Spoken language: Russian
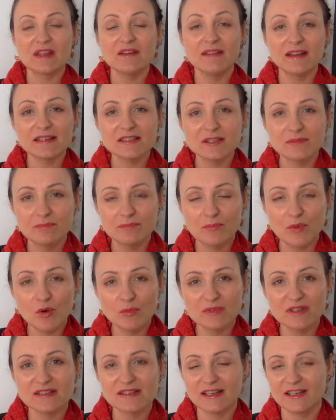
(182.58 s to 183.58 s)
Давайте
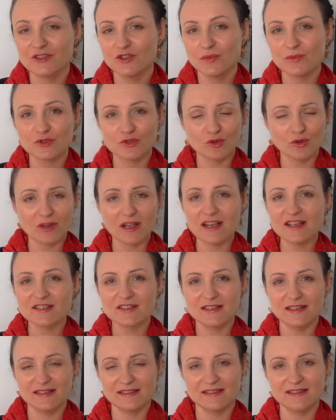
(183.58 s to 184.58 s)
помнить о том, что
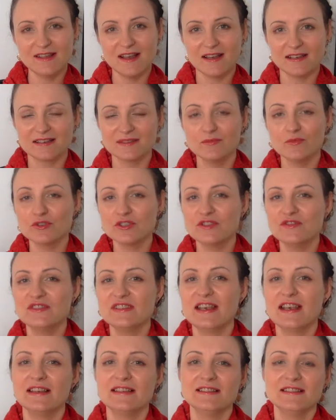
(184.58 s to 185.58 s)
каждый из нас может
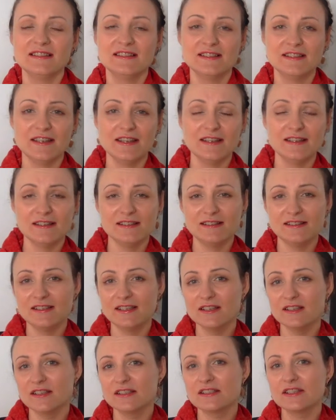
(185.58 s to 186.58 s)
взять детей и
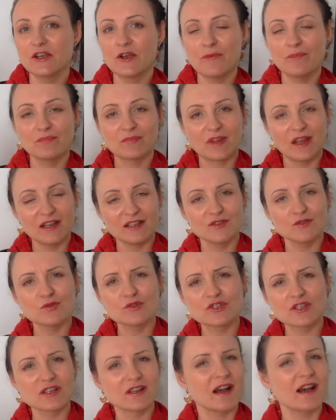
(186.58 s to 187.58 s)
сделать
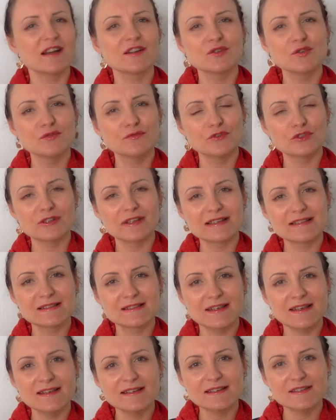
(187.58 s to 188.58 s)
одну шикарную
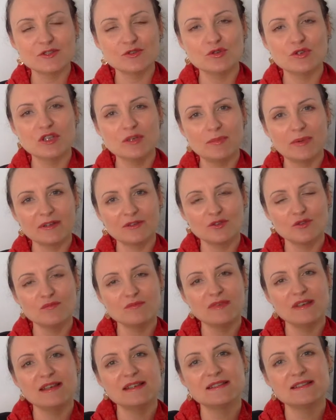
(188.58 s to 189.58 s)
фотосессию и
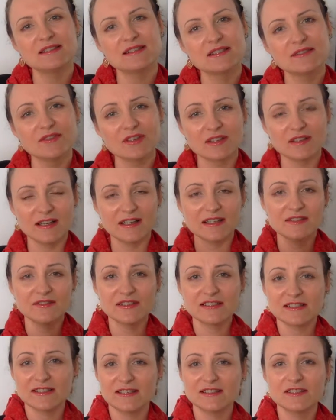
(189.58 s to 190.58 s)
потом месяц
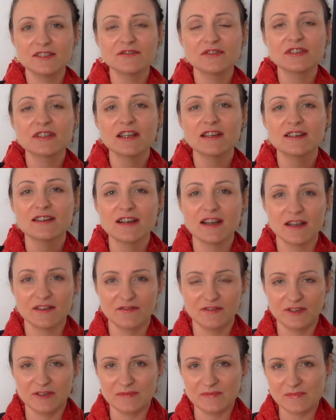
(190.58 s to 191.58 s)
выкладывать эти
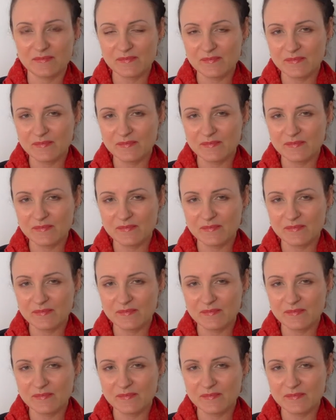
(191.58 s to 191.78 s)
фотографии.